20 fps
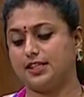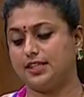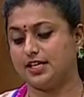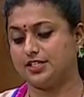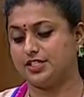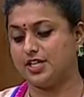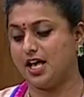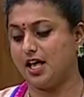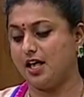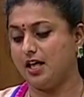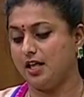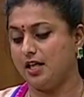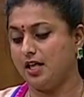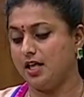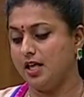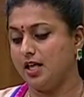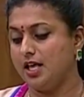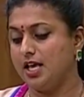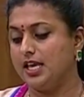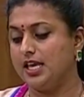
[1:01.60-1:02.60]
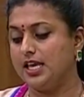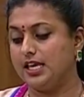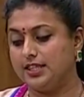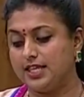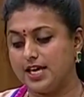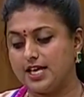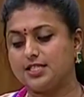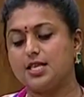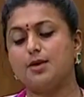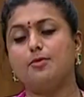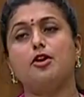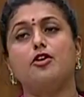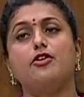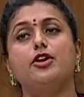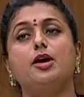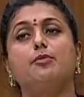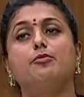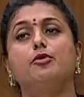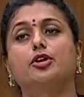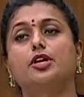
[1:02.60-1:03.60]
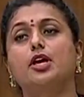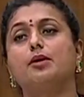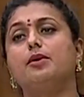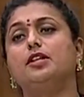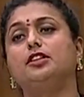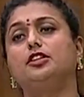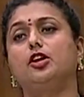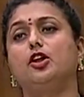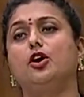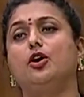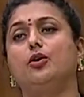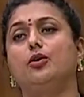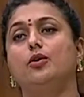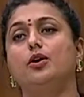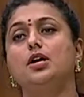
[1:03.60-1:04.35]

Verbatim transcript: అధ్యక్ష ఈ దేశంలో ఉన్న ముఖ్యమంత్రిలో